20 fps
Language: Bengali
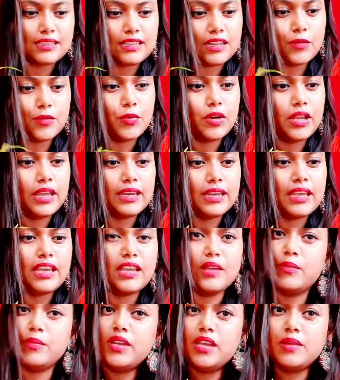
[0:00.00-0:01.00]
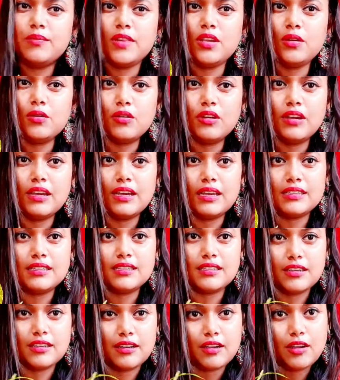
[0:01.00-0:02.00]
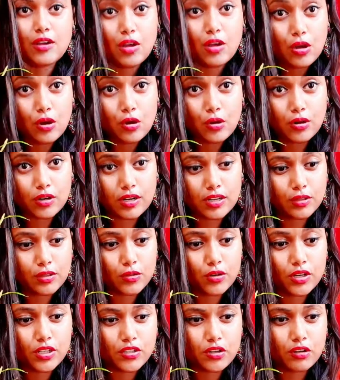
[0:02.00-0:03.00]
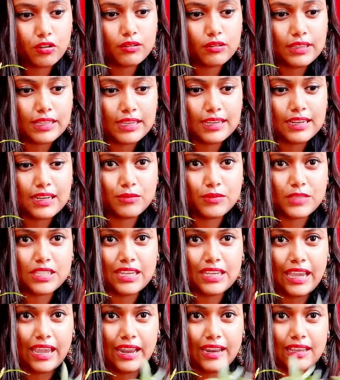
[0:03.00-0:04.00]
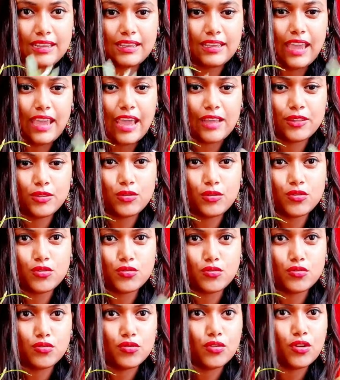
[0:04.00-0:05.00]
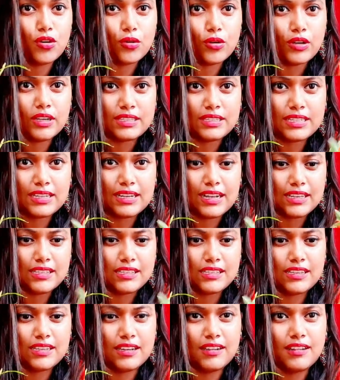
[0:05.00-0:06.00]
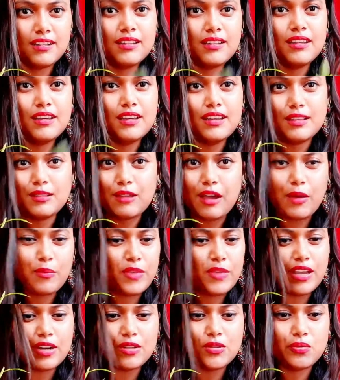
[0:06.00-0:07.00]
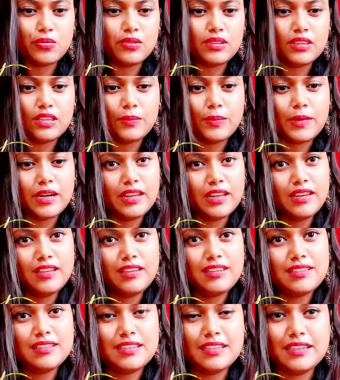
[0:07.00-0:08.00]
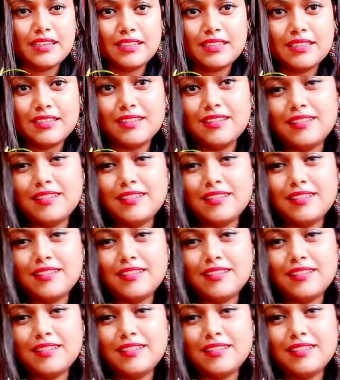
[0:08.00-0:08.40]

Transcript: তারপরে এটা এমনি এমনি হয়ে আছে হঠাৎ করে যখন দেখলাম যে এত সুন্দর হয়েছে গাছটা তা আমি আর তুলতে পারিনি ঠিক আছে